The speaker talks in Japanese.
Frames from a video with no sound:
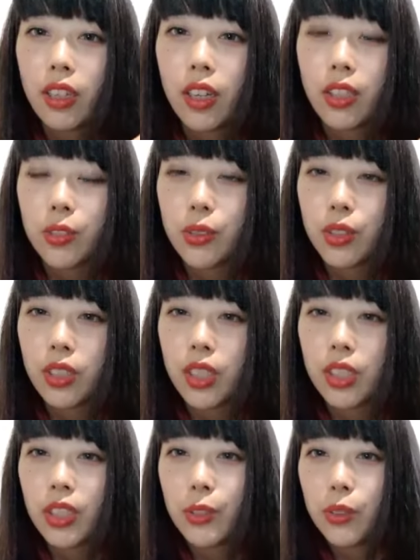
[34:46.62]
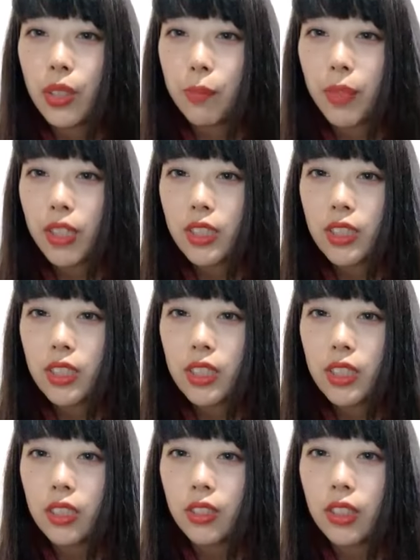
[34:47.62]
あの携帯の電波が通じ
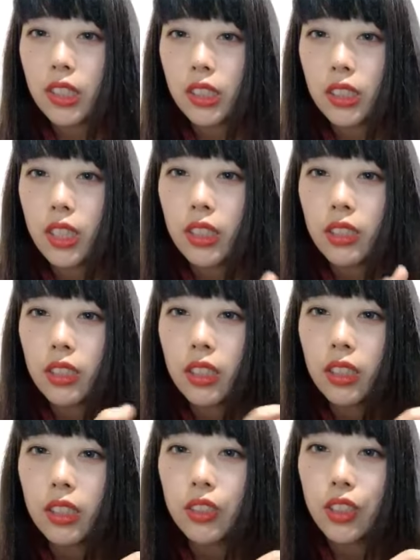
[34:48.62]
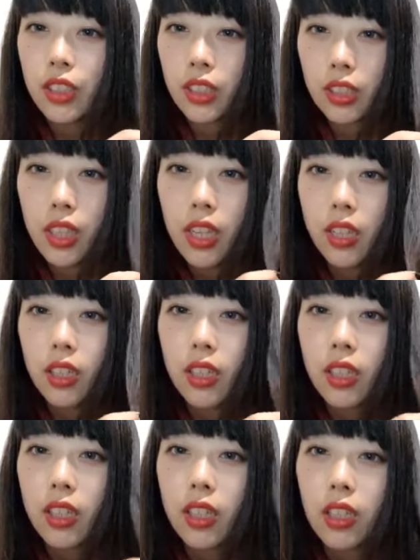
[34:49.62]
なくなっちゃって繋がんなくなっちゃって
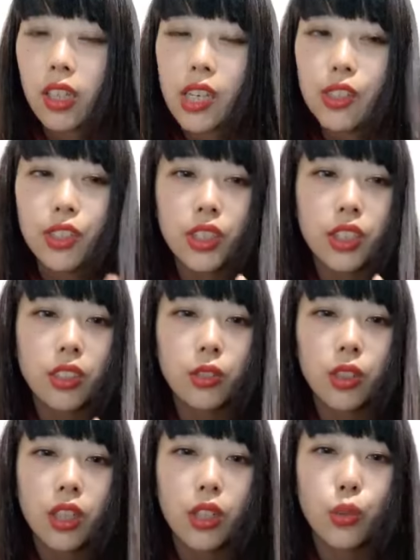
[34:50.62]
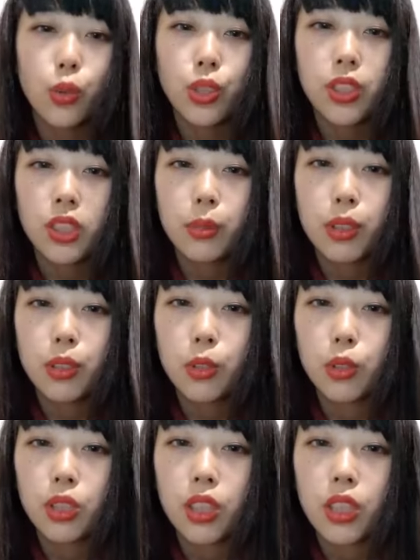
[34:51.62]
帰る時間とかを調べるこ
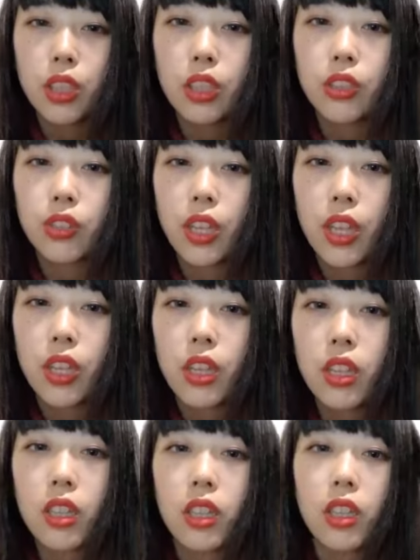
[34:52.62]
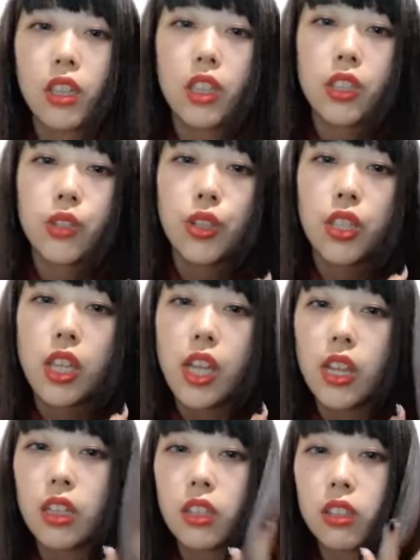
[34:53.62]
とができなくてそれ
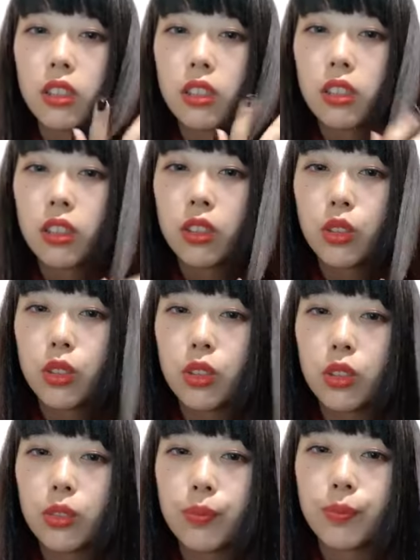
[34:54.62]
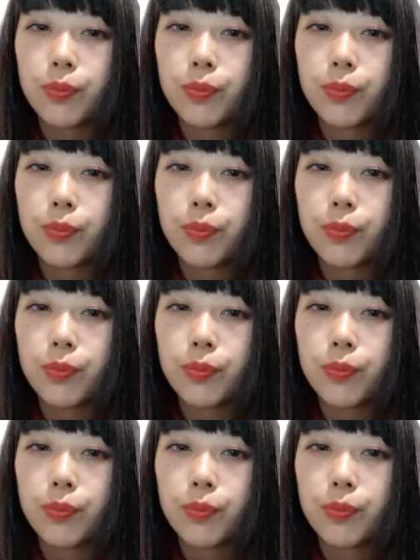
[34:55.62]
でちょっと